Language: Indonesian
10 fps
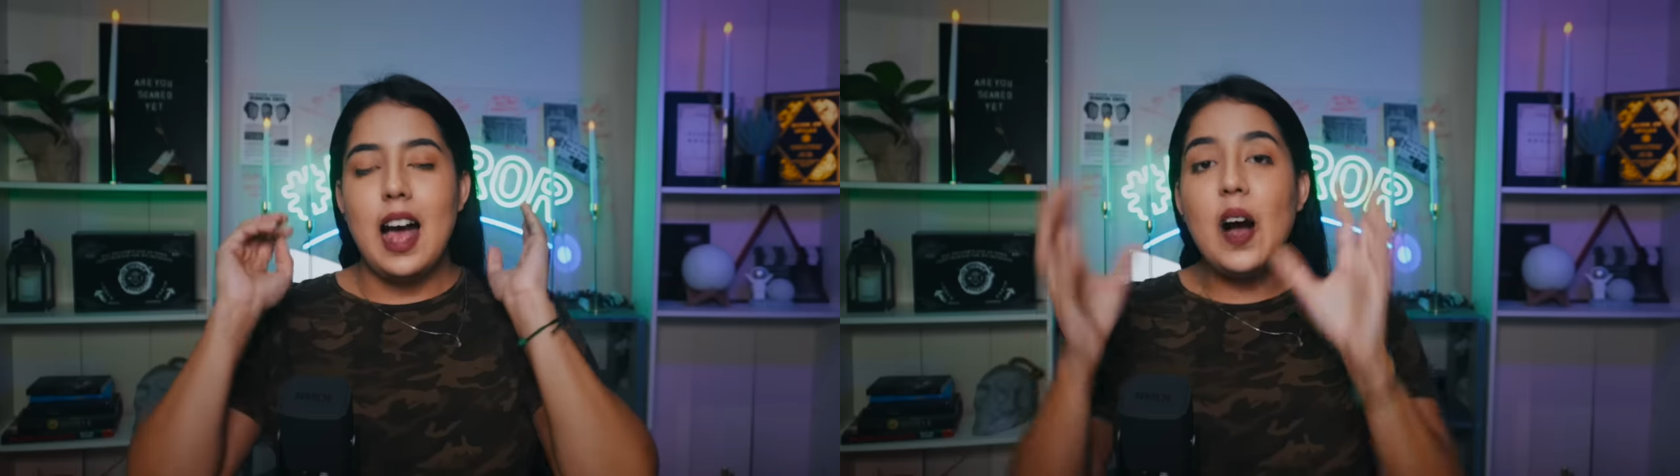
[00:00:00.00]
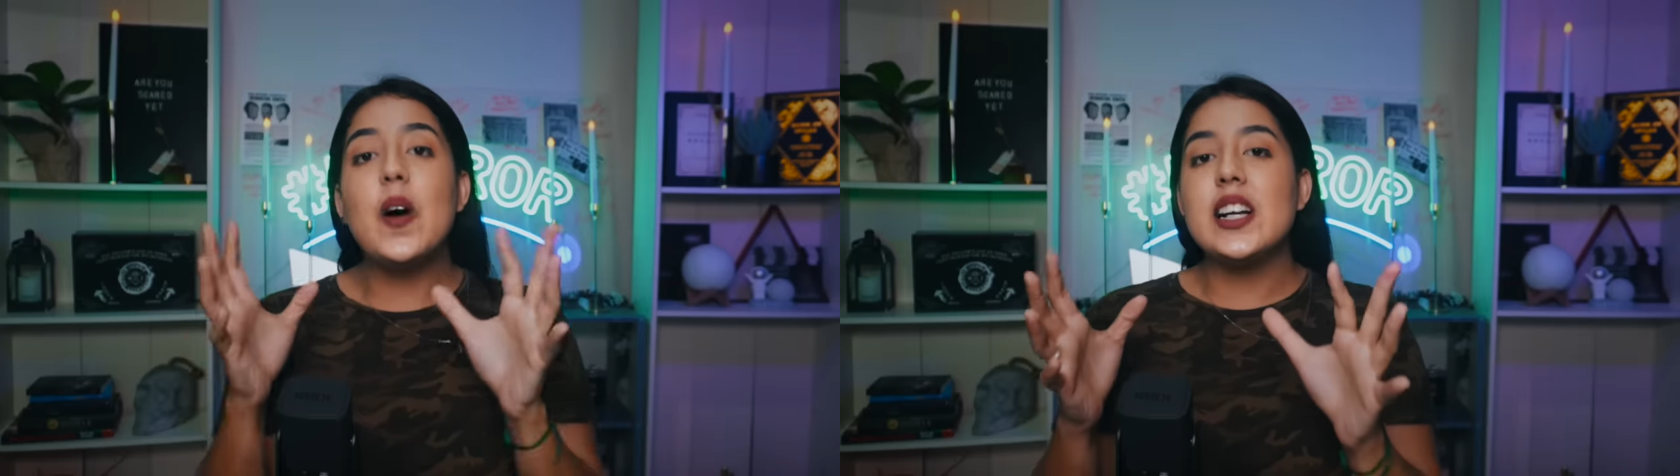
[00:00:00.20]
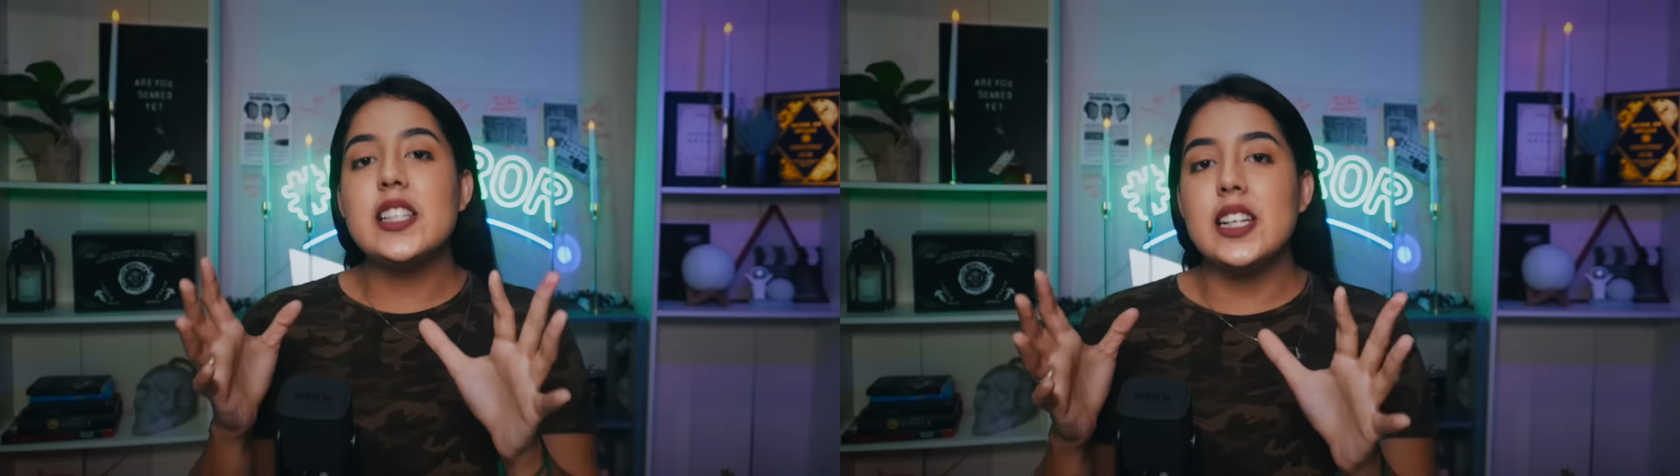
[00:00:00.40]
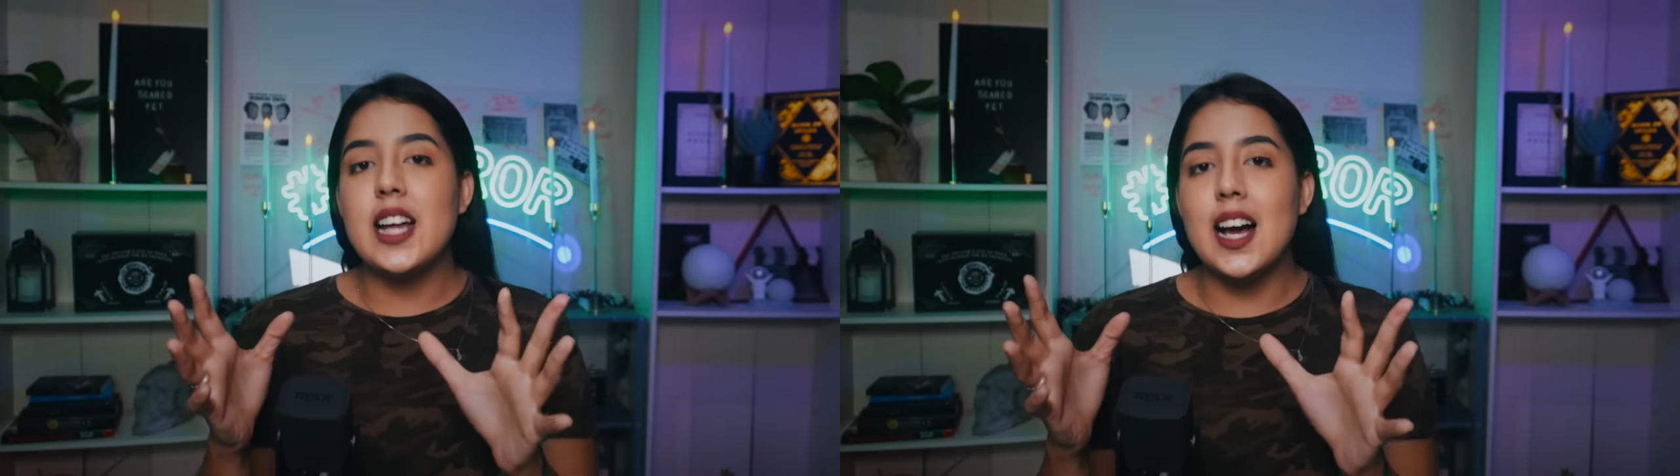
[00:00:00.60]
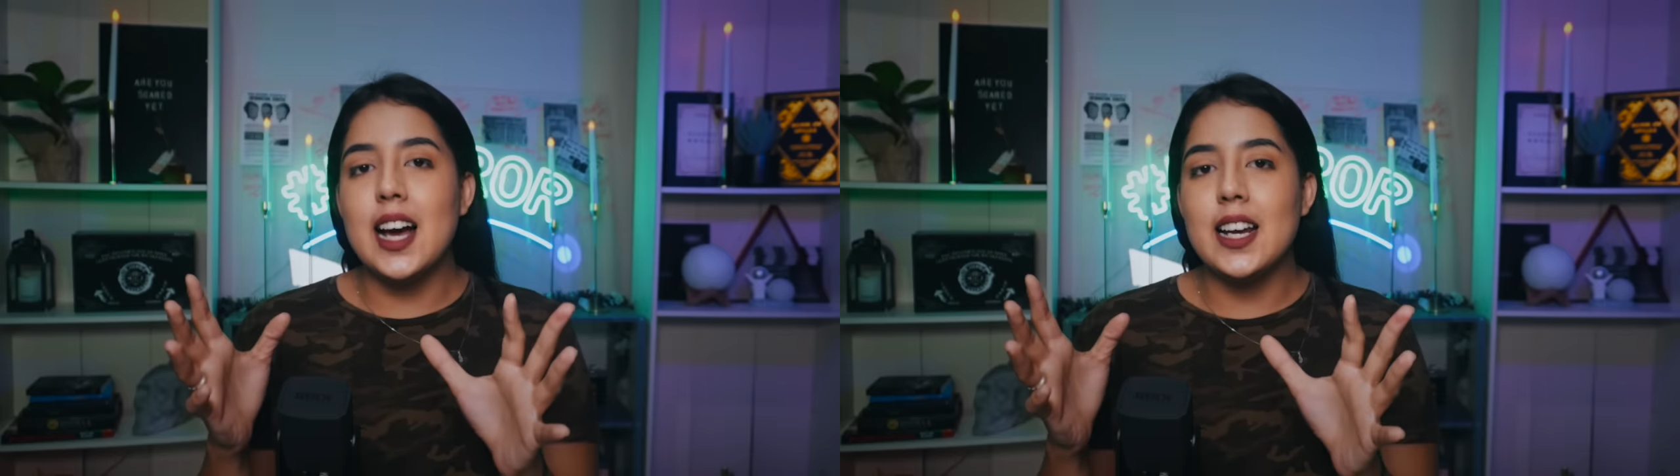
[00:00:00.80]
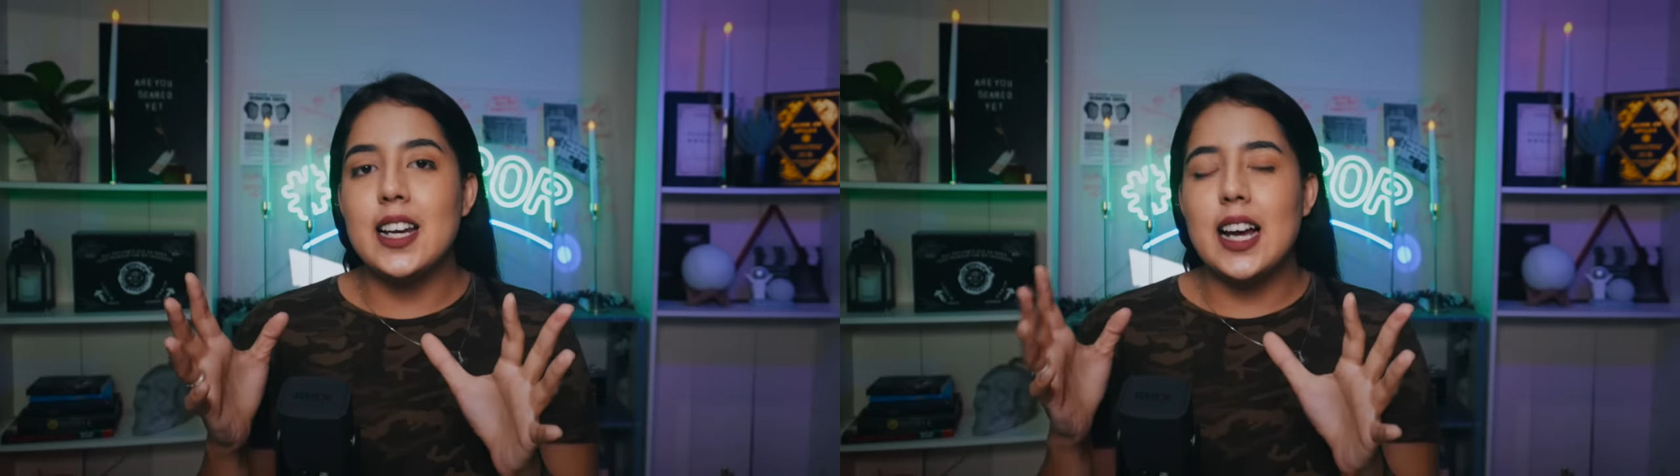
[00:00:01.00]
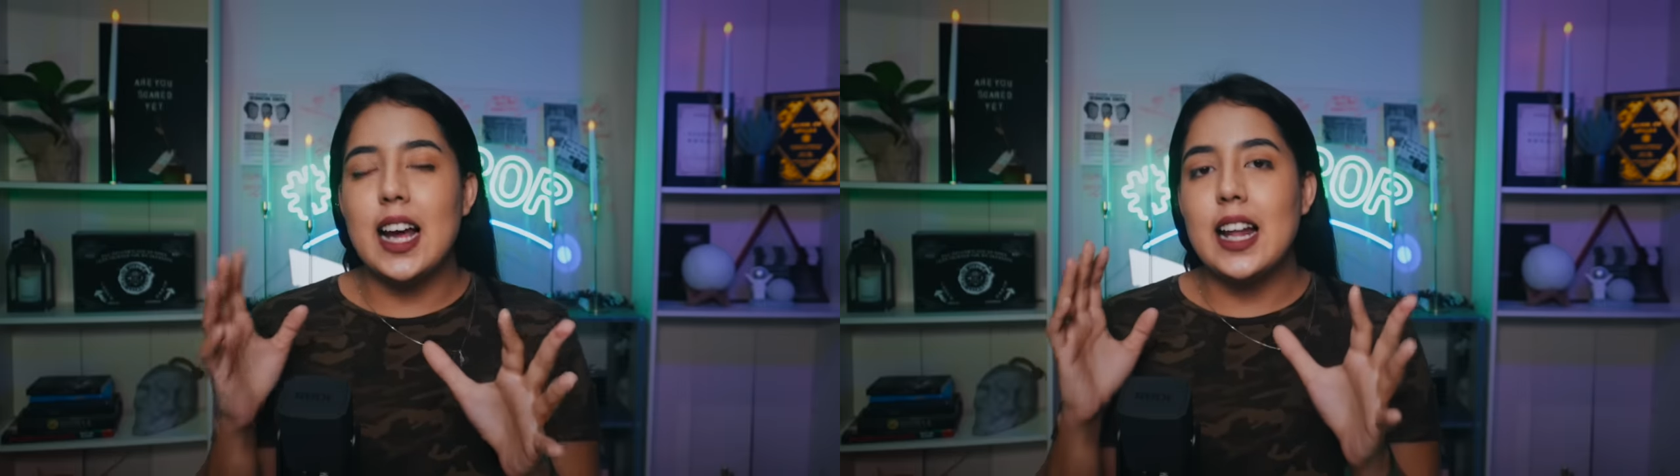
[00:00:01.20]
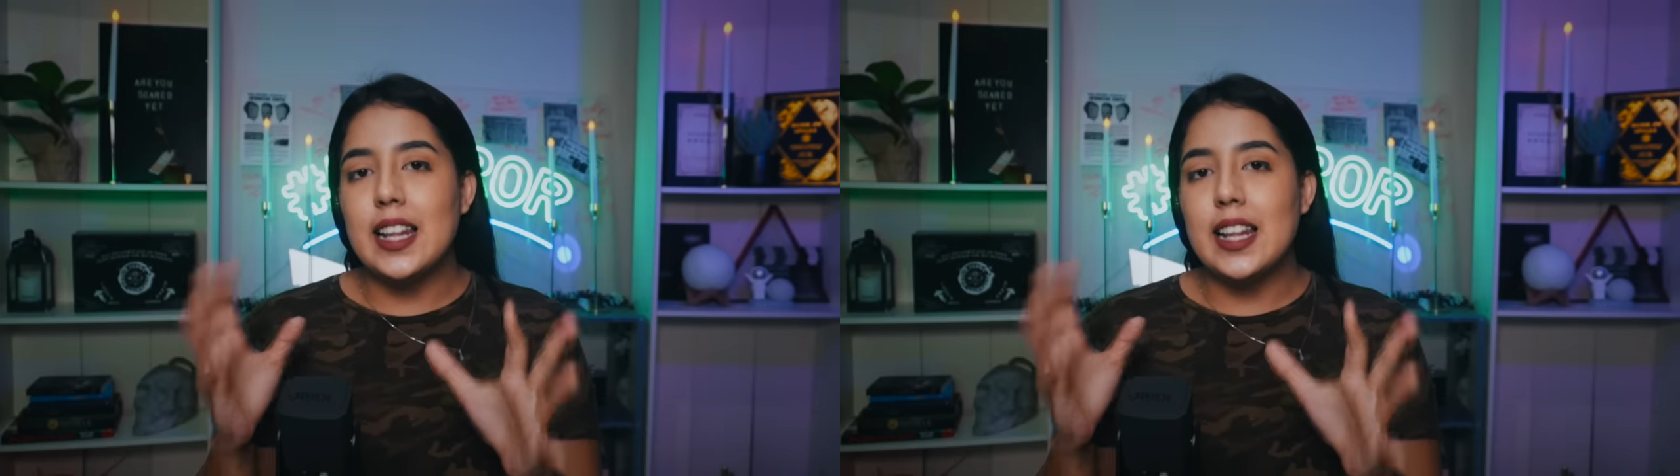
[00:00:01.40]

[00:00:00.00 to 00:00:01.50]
Aku akan ceritakan,